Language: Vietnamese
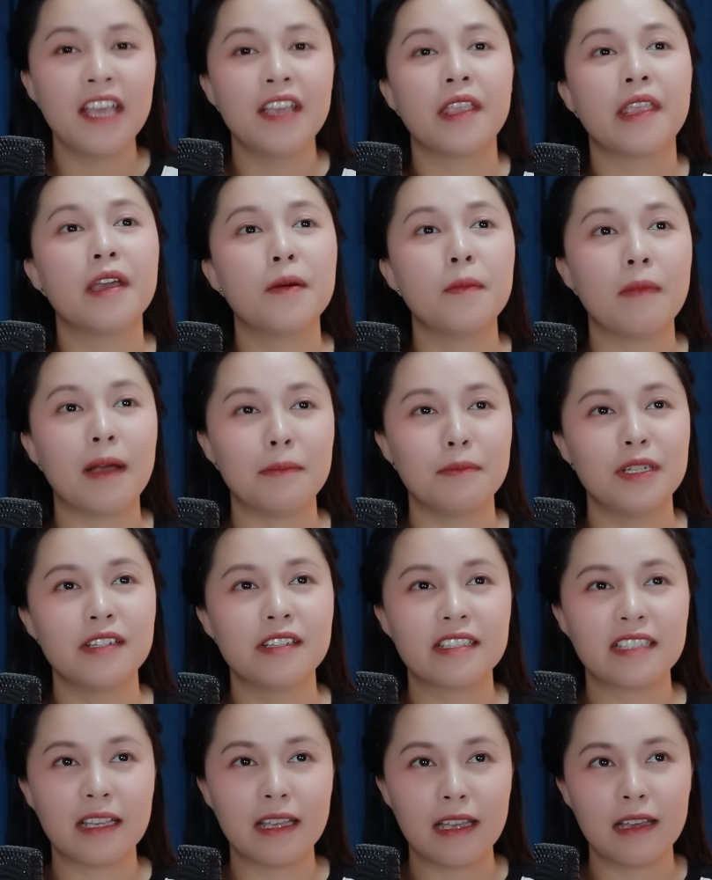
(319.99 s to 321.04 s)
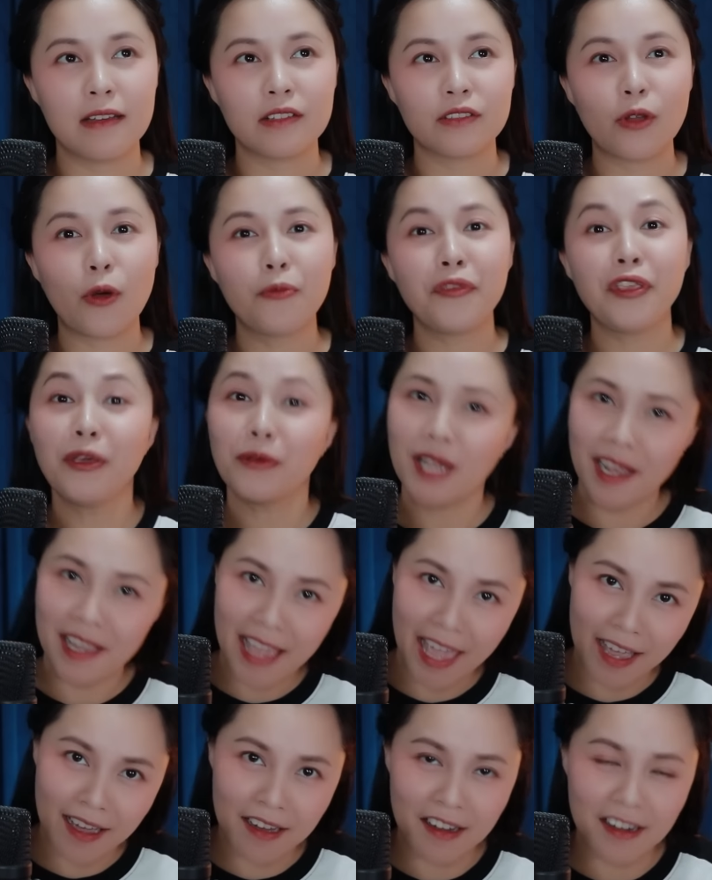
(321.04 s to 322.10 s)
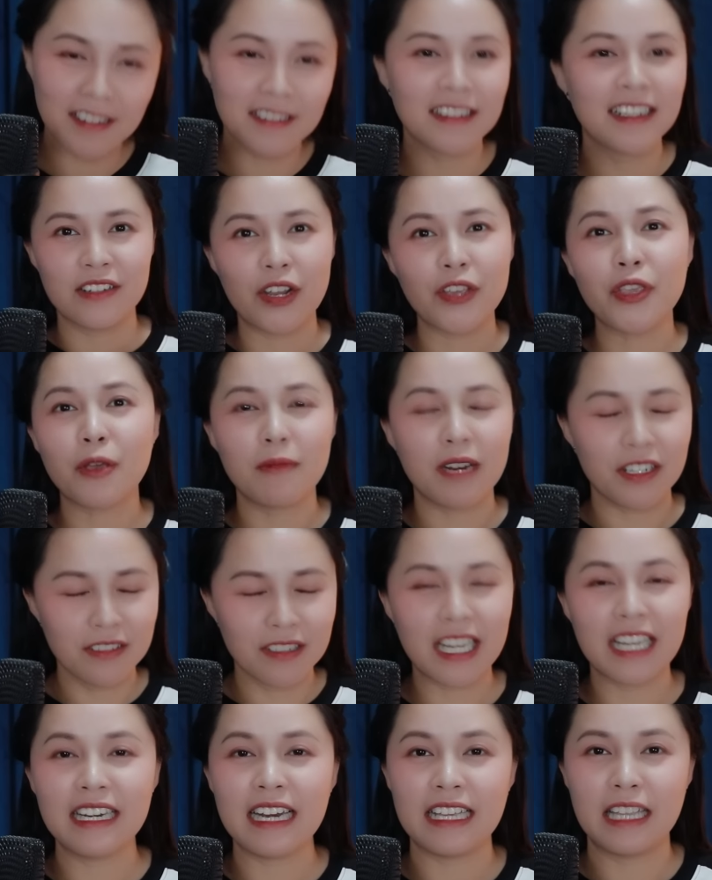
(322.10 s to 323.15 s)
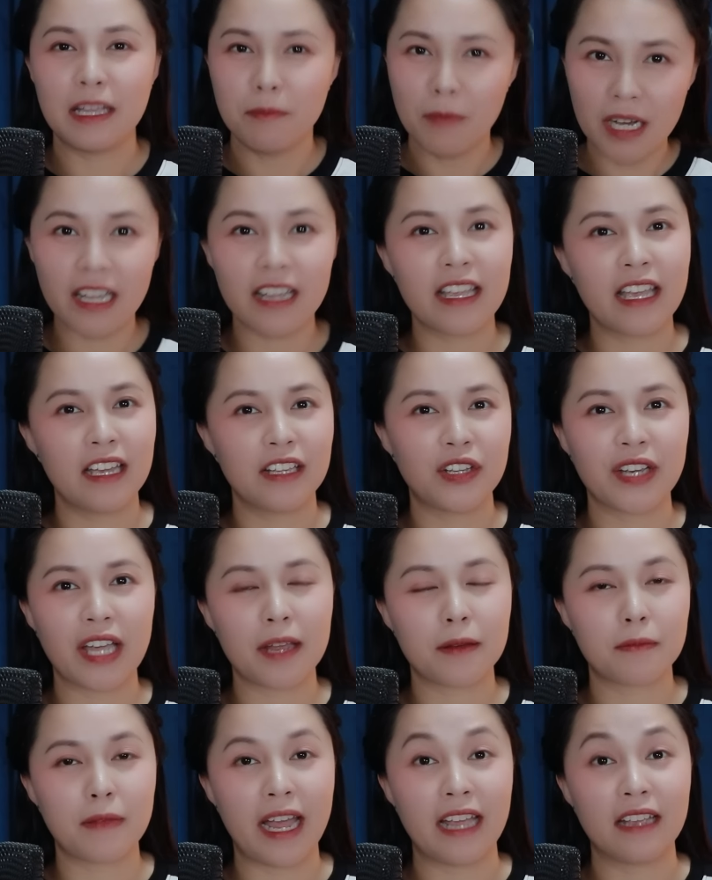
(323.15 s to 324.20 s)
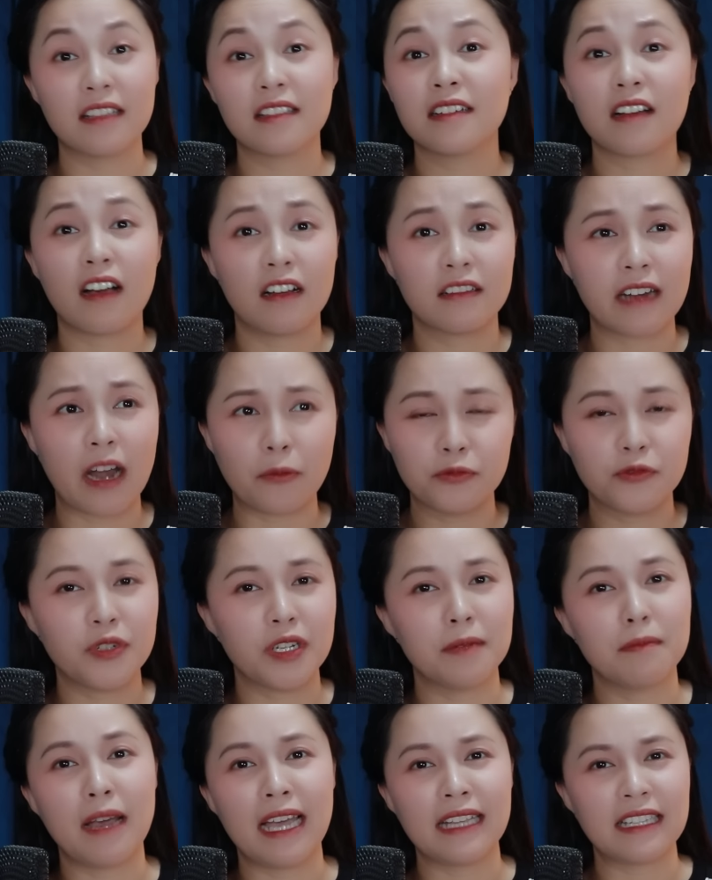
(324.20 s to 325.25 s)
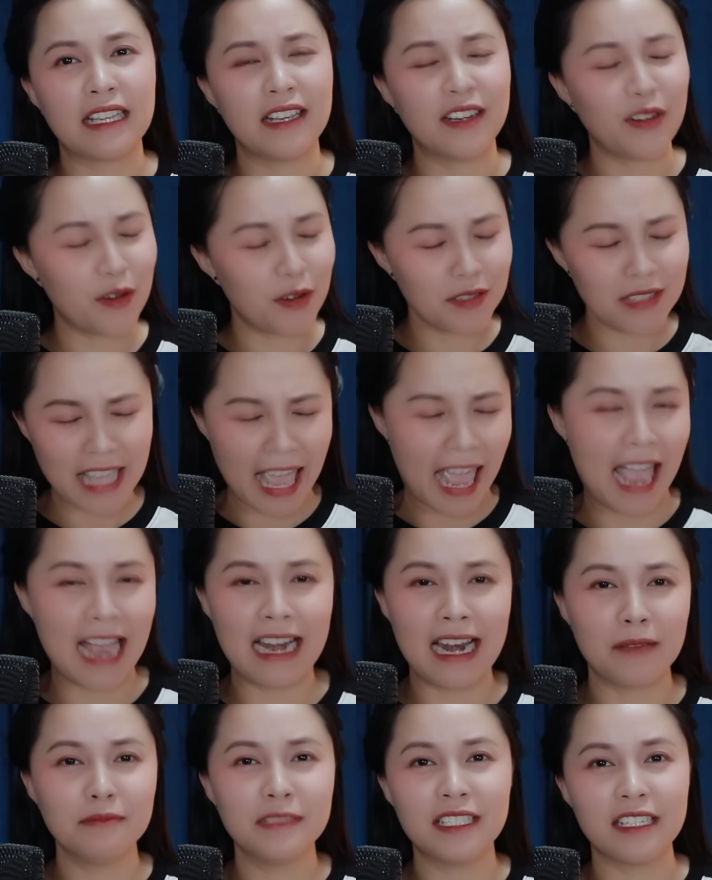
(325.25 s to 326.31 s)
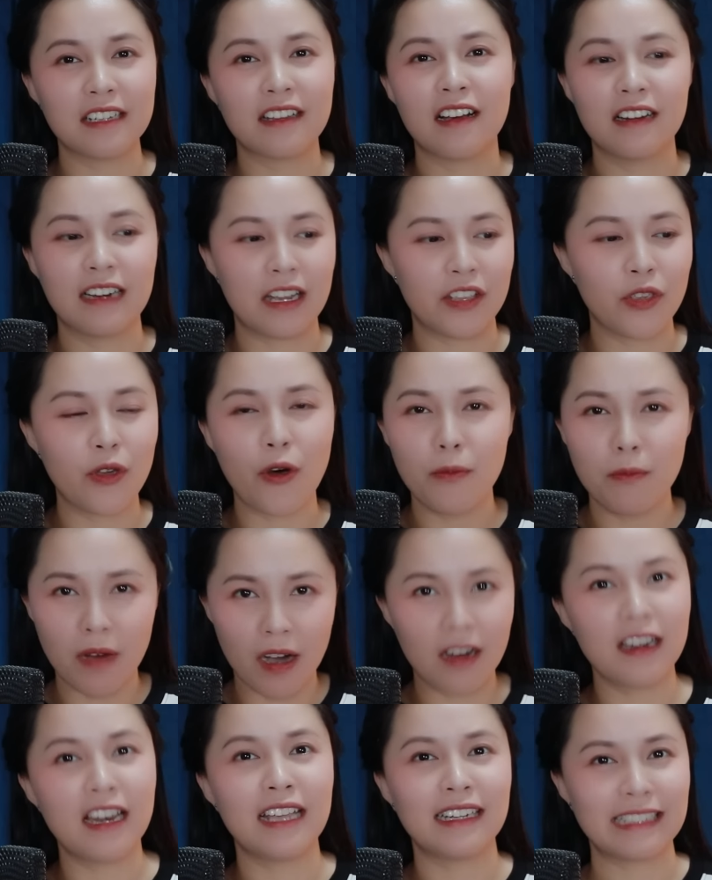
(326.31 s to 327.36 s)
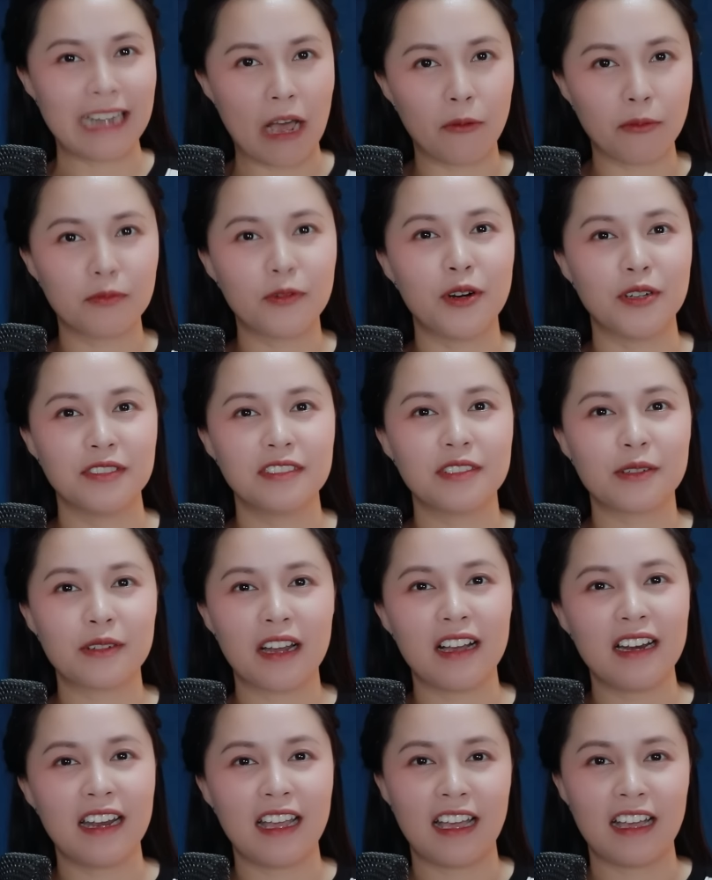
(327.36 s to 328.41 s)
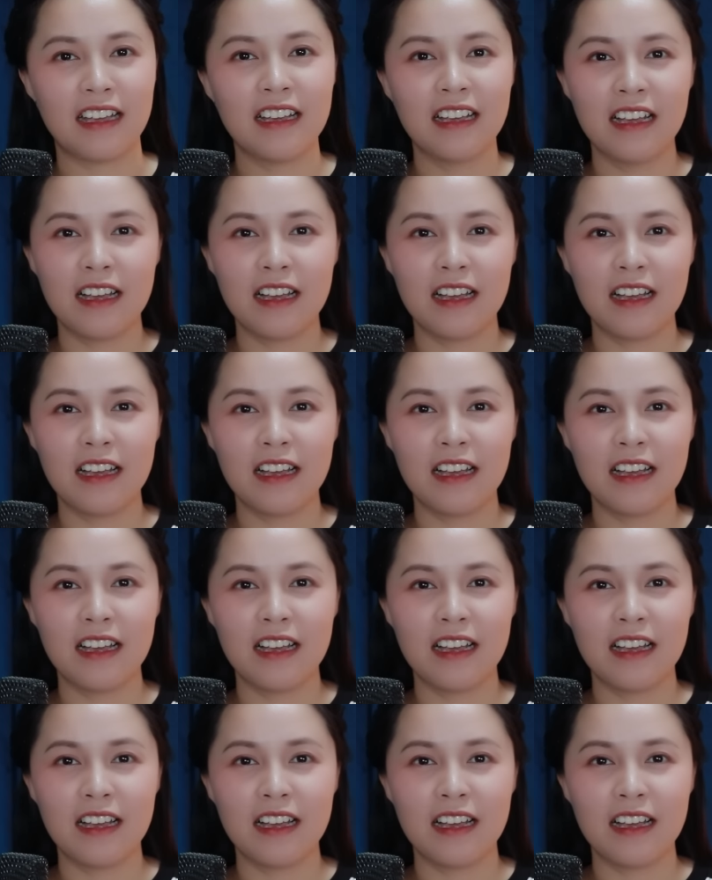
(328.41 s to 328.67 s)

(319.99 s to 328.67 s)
nhưng mà mình sẽ tốn nhiều thời gian hơn nói chung là được cái này thì mất cái kia thôi các bạn chứ còn đọc truyện ma thì nó nhàn lắm chỉ cần là vô mở lên đọc rồi sau đó là